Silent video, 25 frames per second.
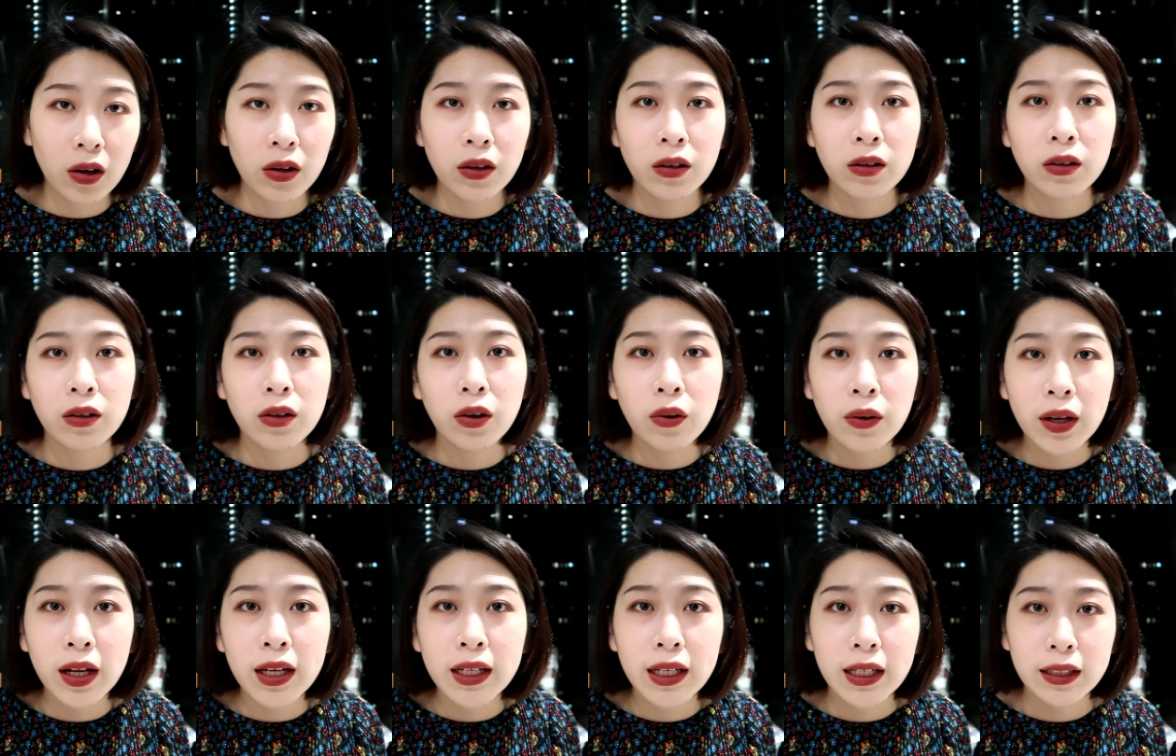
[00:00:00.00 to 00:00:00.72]
呃，
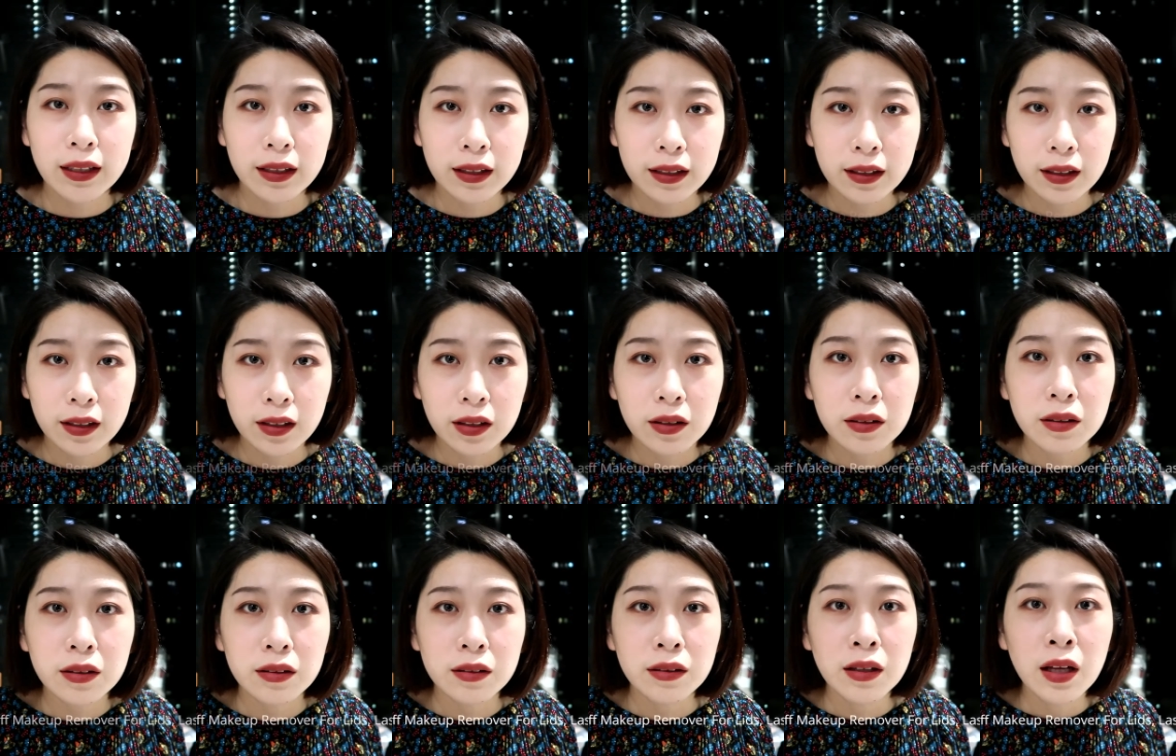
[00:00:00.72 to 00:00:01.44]
欧莱雅的那个
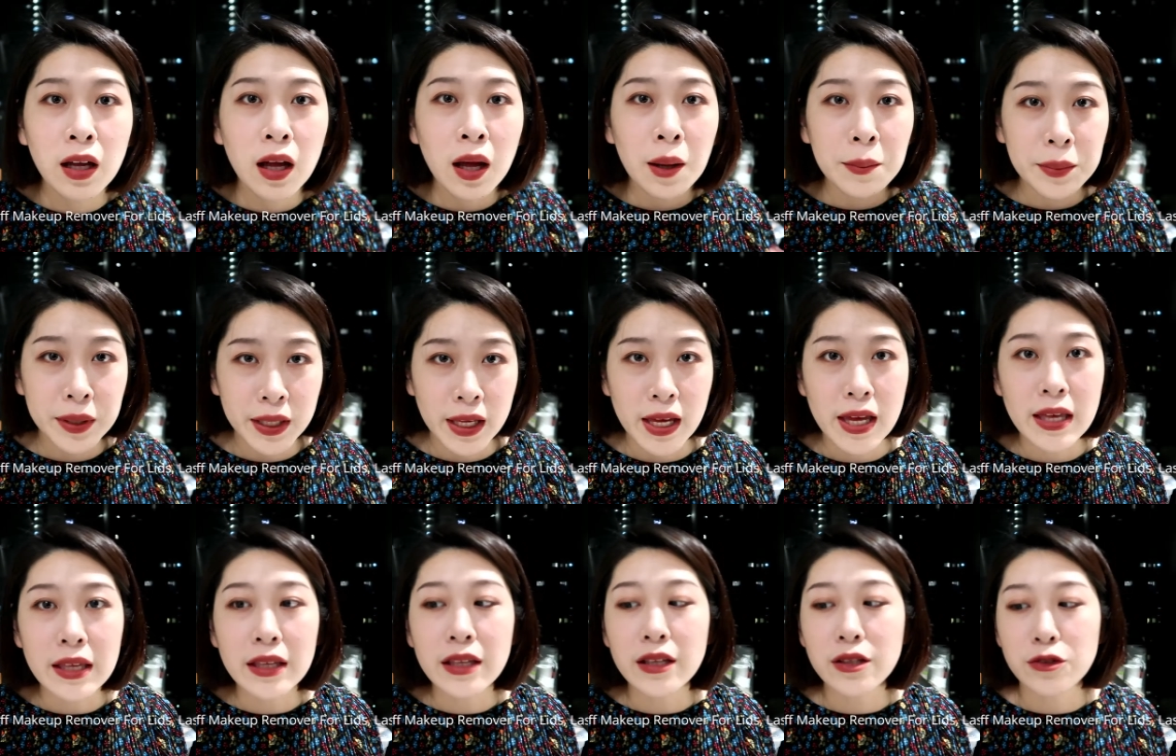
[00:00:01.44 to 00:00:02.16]
更
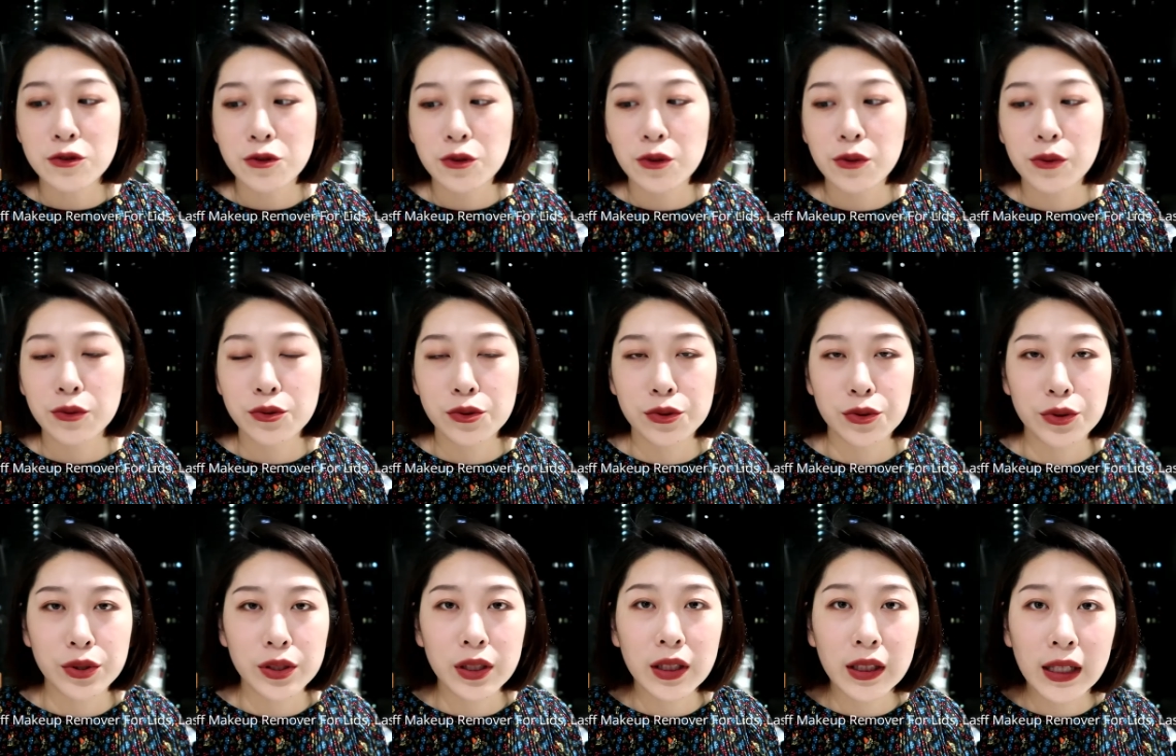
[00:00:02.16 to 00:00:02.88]
便宜，所以我就
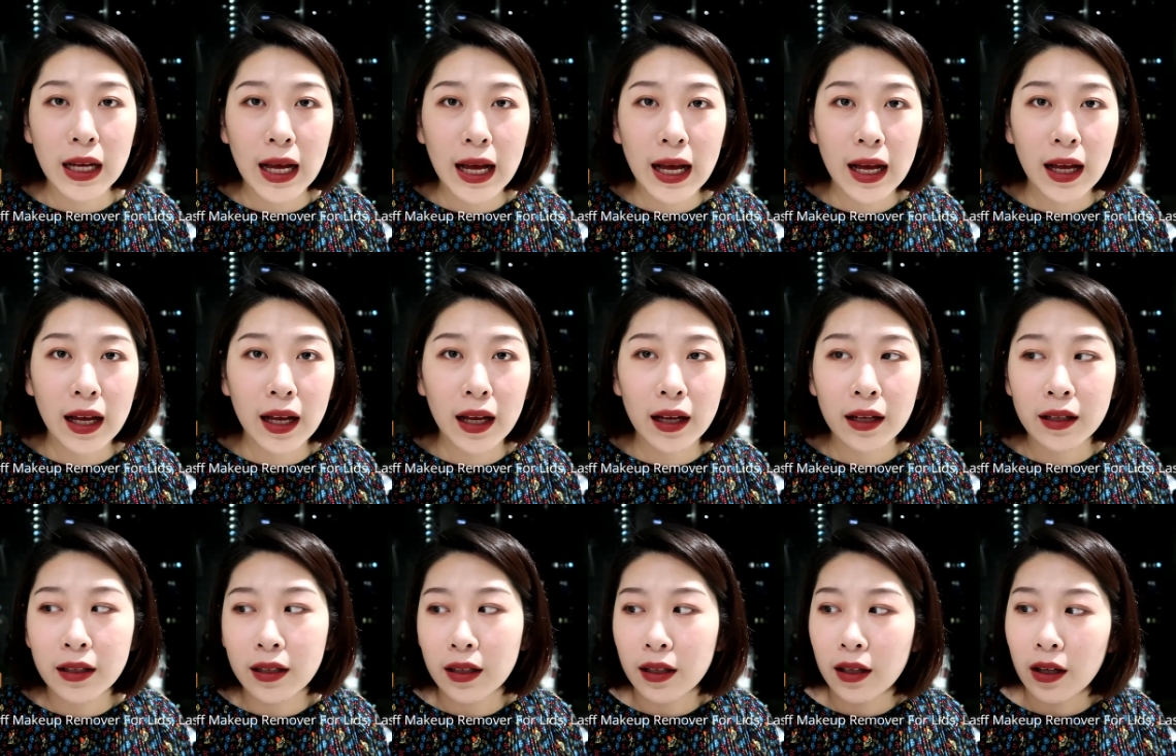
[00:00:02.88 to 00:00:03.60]
觉得
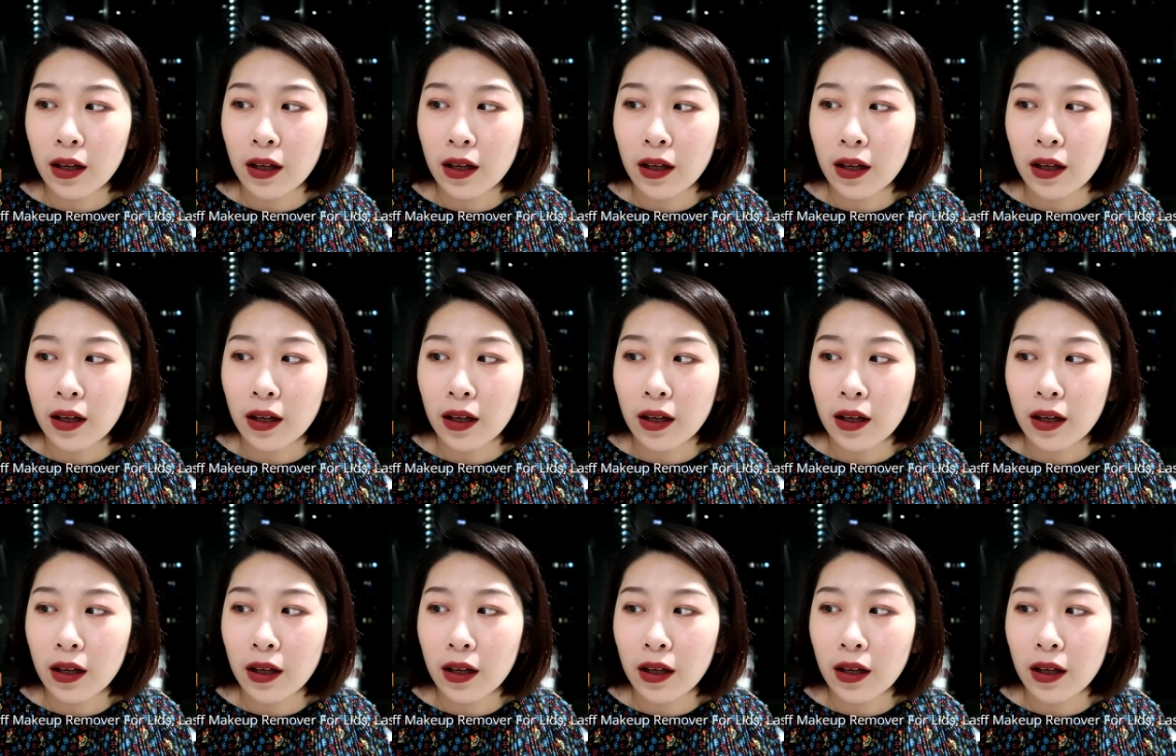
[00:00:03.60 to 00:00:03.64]
它，